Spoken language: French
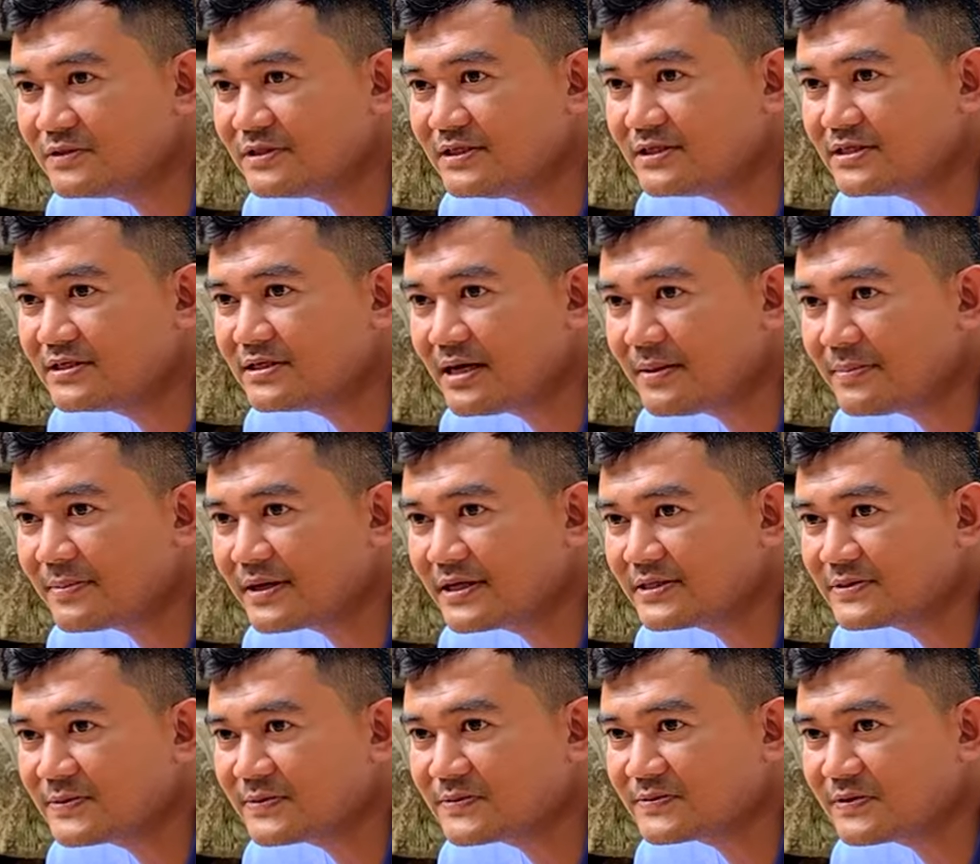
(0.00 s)
dit
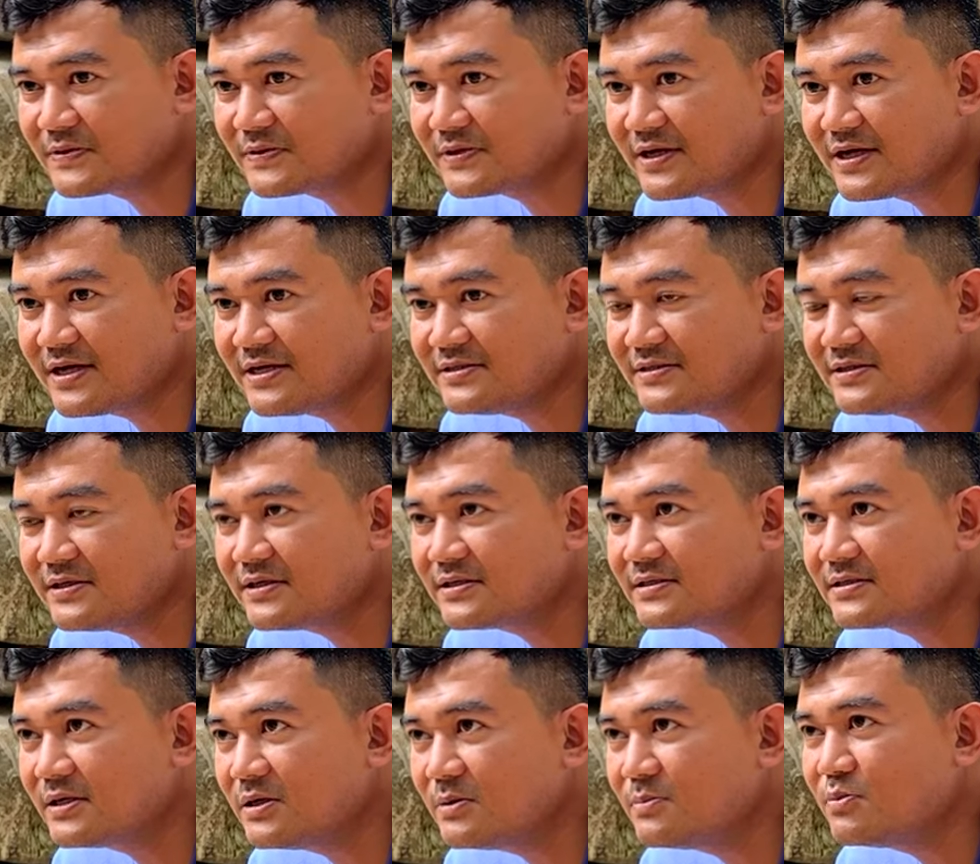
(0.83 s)
qu'après 75,
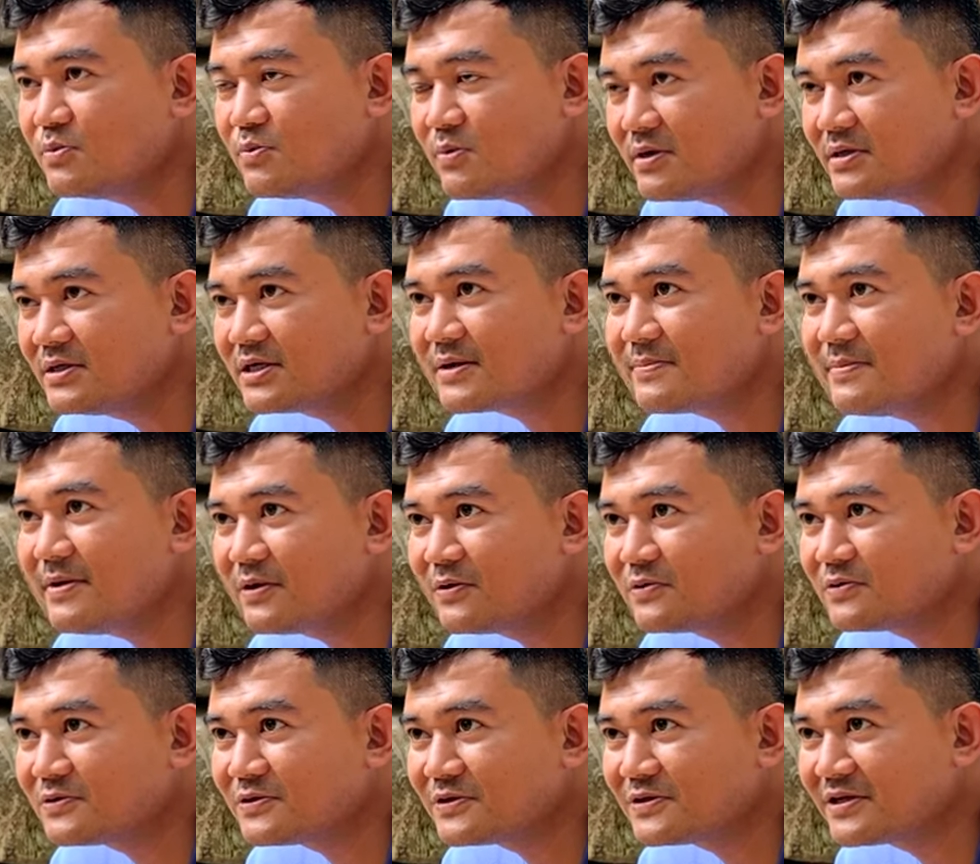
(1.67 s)
c'est le pouvoir des Khmer
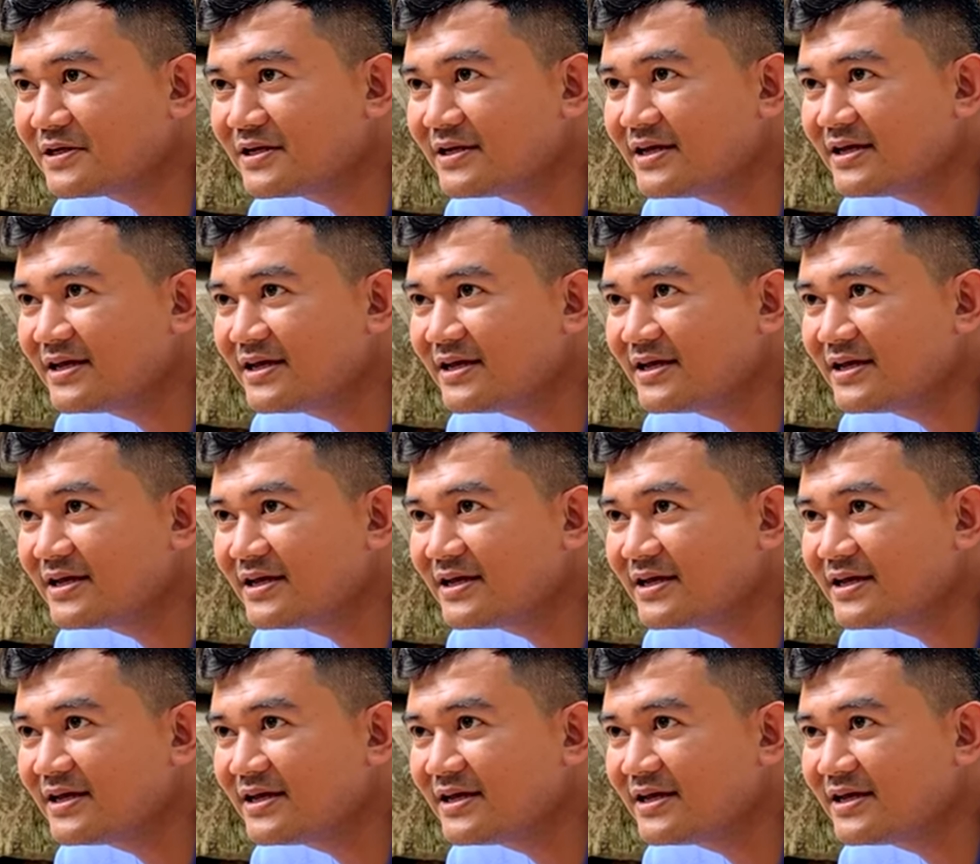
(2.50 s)
rouges.